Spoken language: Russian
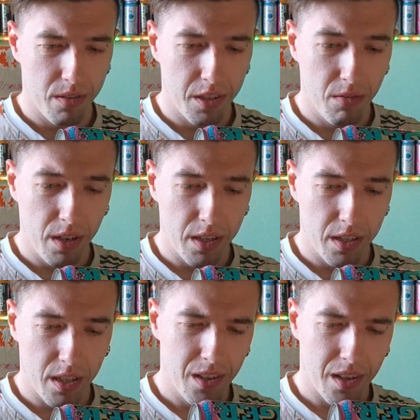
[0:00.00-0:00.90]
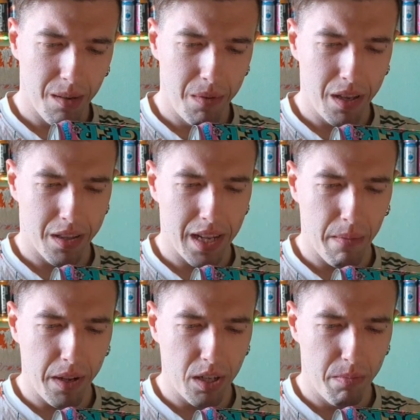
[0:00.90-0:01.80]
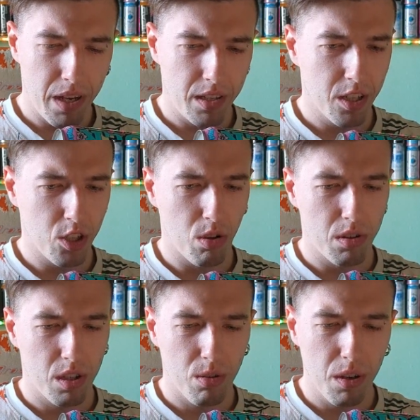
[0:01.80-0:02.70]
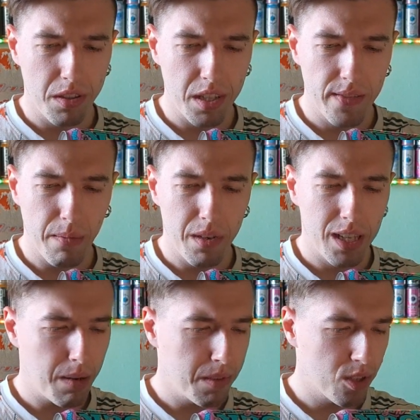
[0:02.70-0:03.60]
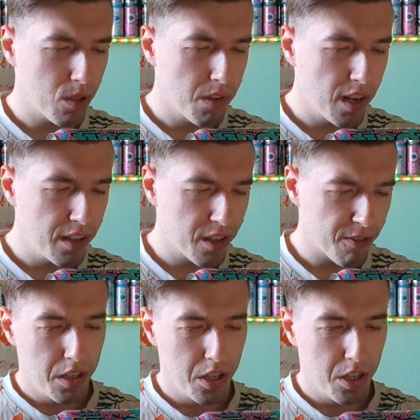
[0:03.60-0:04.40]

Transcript: Называется кабинет карамяч персия, что это такое, 32 мг на 100 мл,